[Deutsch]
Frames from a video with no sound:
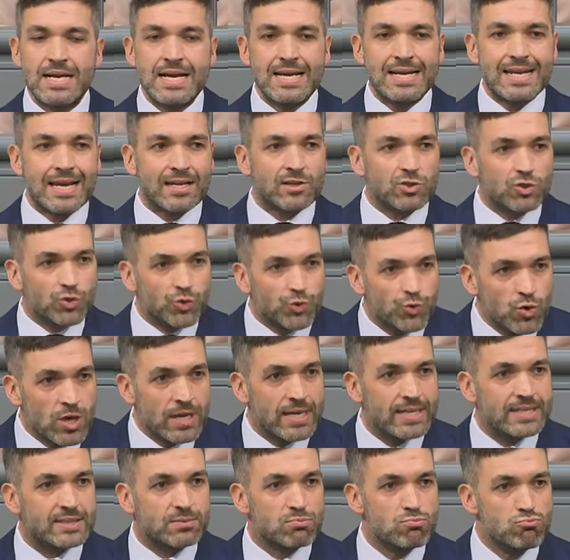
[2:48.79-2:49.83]

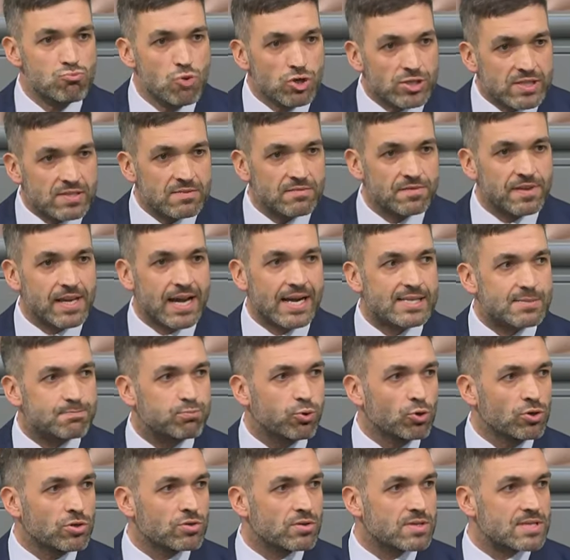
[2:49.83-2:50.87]
Natürlich müssen wir als
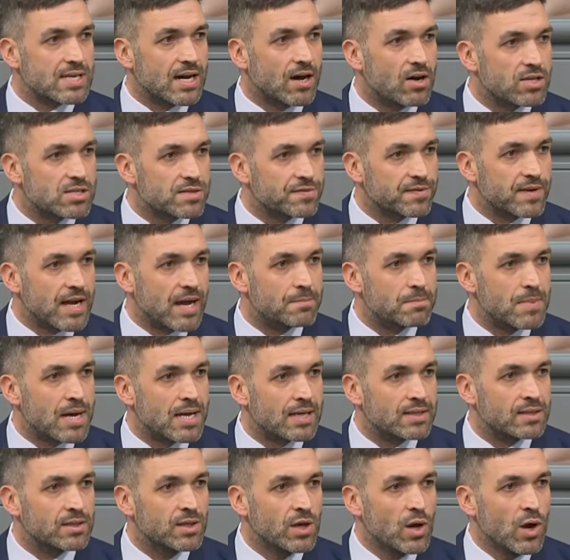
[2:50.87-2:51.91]
Bund unsere Hausaufgaben
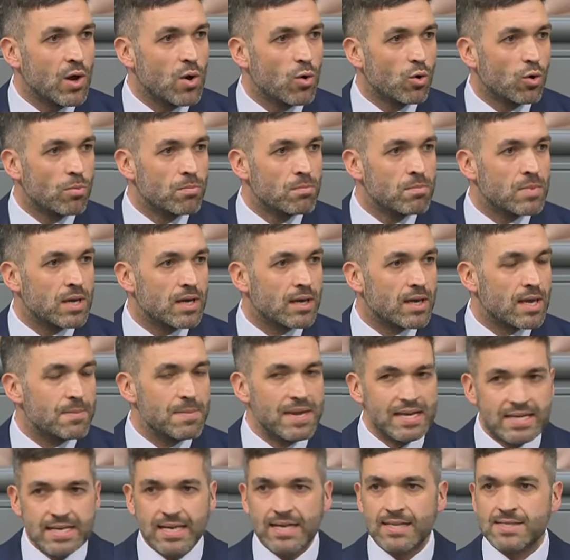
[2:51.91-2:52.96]
machen, um äh,
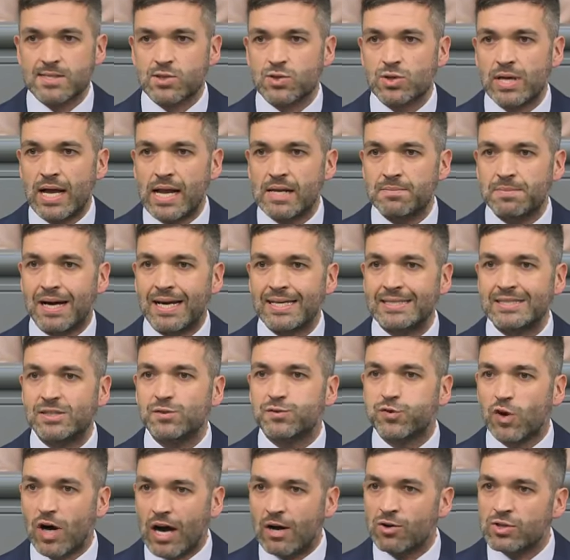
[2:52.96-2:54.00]
im internationalen Bereich
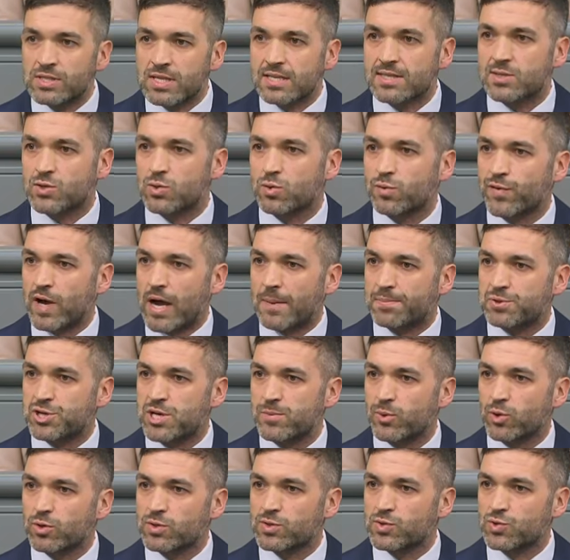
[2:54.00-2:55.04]
die Voraussetzungen für
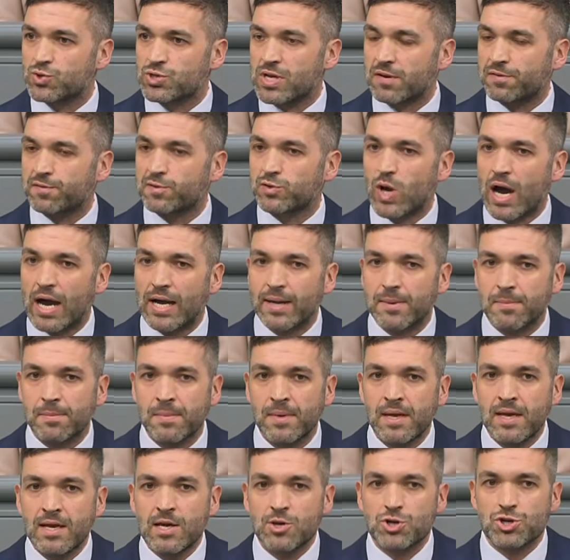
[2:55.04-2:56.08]
Abschiebungen zu schaffen.
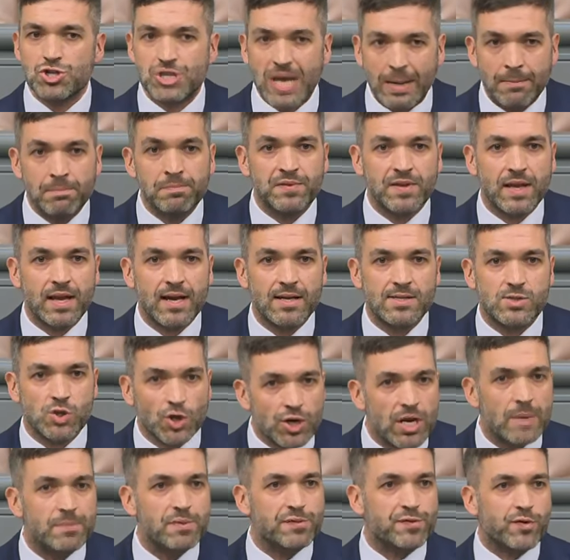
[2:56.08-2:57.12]
Joachim Stamp, der
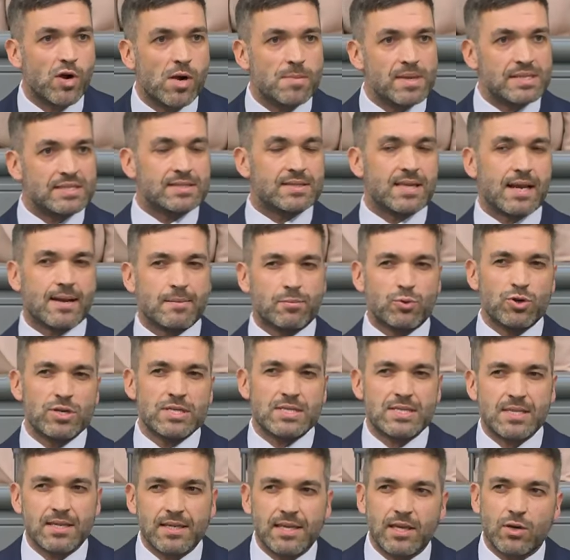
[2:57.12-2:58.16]
Sonderbevollmächtigte der
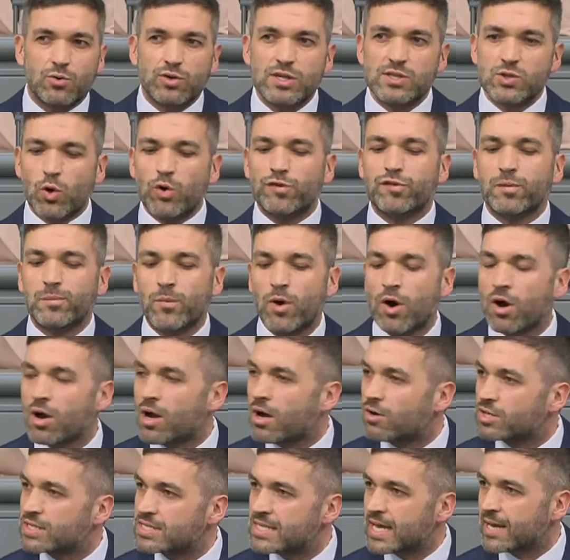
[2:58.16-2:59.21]
Bundesregierung, ist heute Morgen
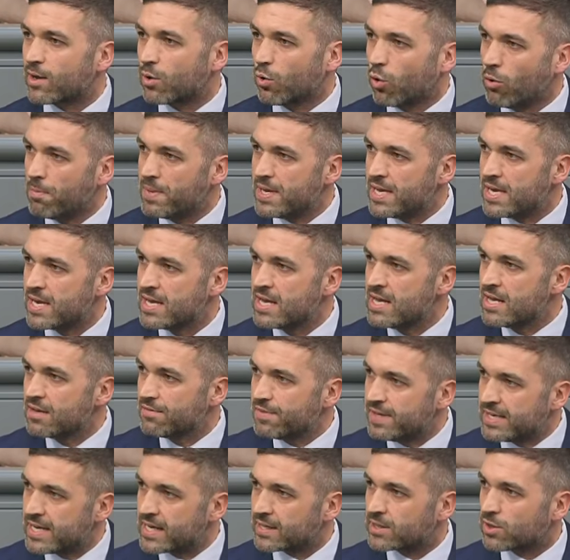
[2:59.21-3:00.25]
aus Nairobi
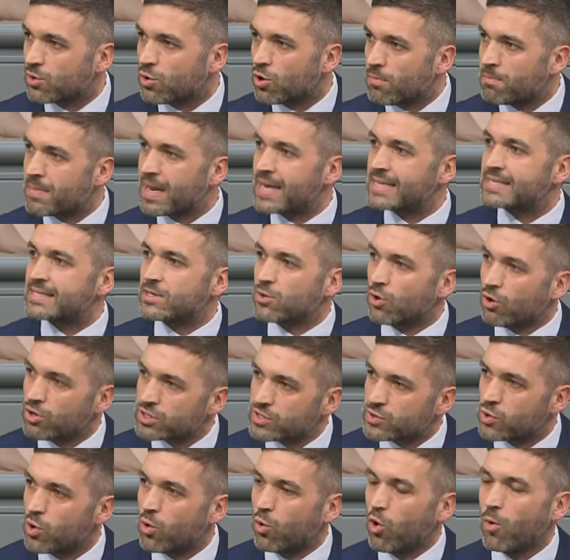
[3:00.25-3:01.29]
wiedergekommen. Er ist in
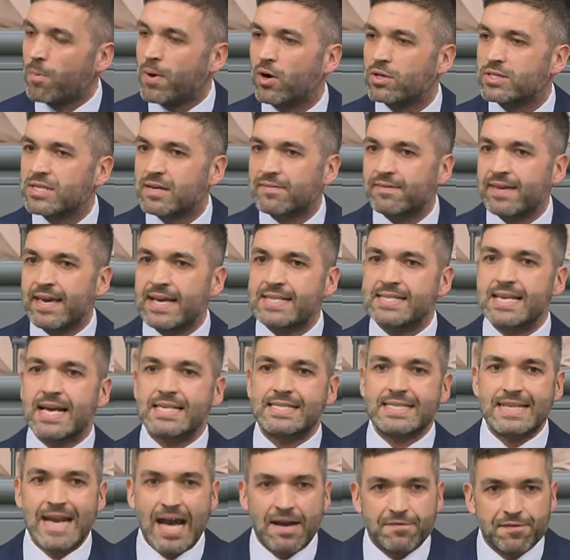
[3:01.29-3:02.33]
Osteuropa unterwegs, er
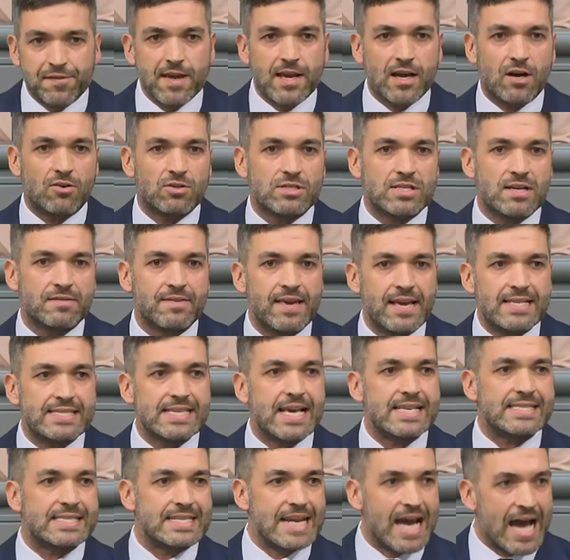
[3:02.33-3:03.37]
ist in Afrika unterwegs,
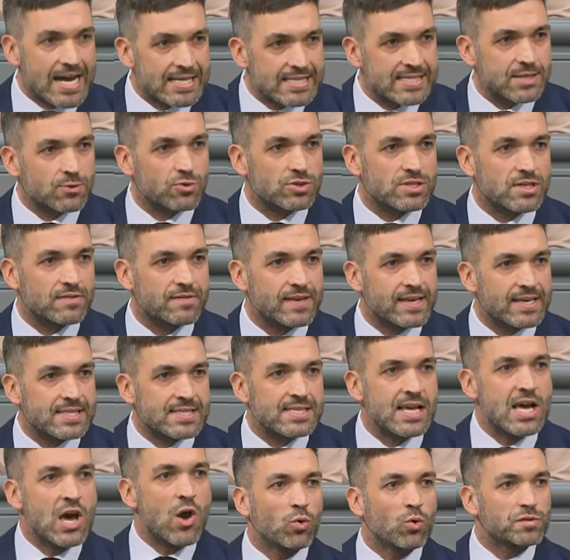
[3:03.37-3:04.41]
er ist in Asien
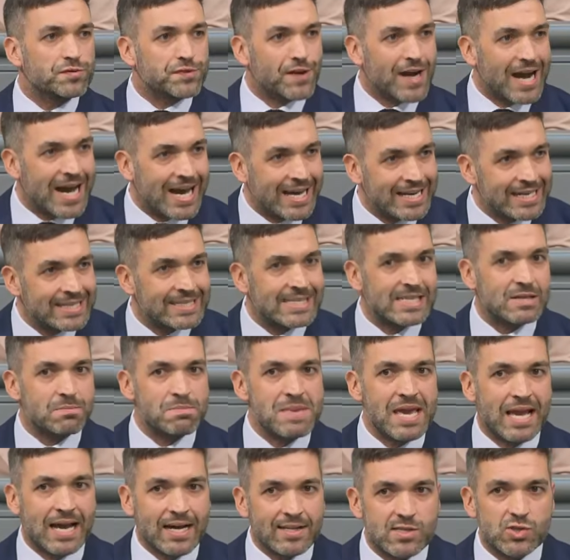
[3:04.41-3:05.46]
unterwegs und verhandelt
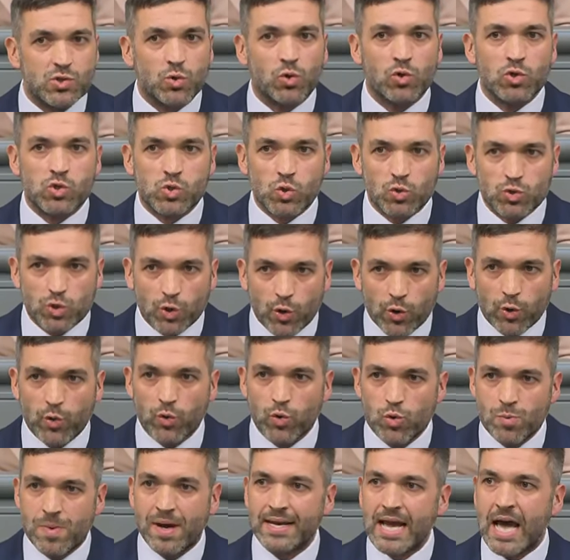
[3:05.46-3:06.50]
Migrations- und
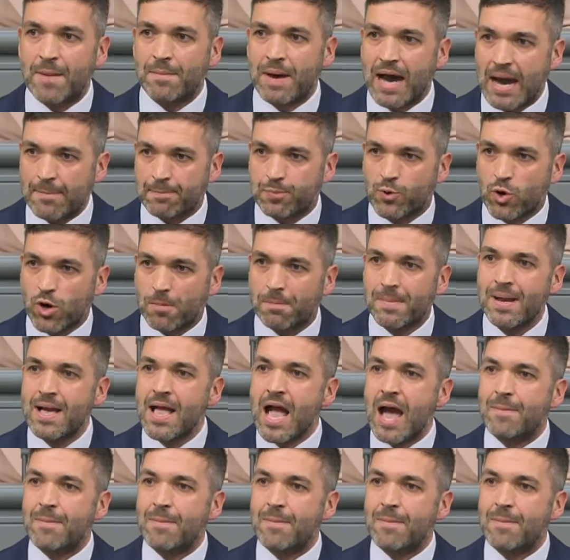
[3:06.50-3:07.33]
Rückübernahmeabkommen.